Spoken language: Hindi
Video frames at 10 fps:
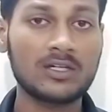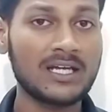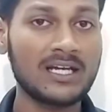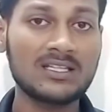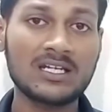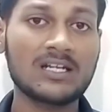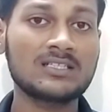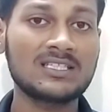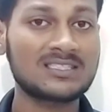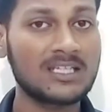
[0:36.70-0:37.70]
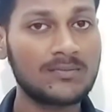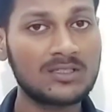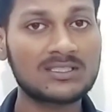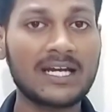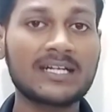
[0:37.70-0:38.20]
और यही देख लीजिए
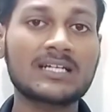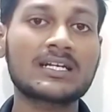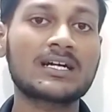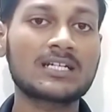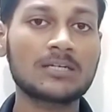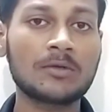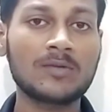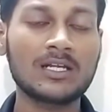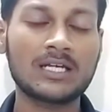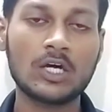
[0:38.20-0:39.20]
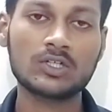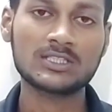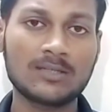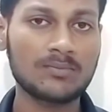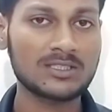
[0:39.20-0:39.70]
सेम इनसाइडर के कटिंग में भी लिखा है
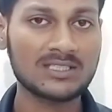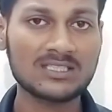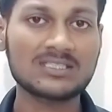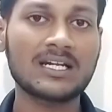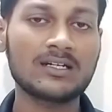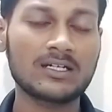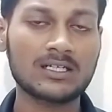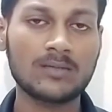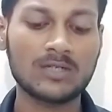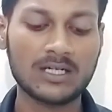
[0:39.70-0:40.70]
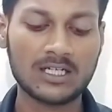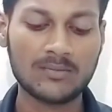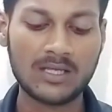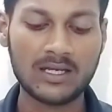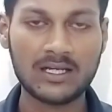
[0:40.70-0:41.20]
और सेम बिजनेस स्टैंडर्ड के भी
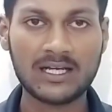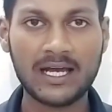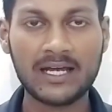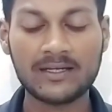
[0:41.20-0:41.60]
कटिंग में यही लिखा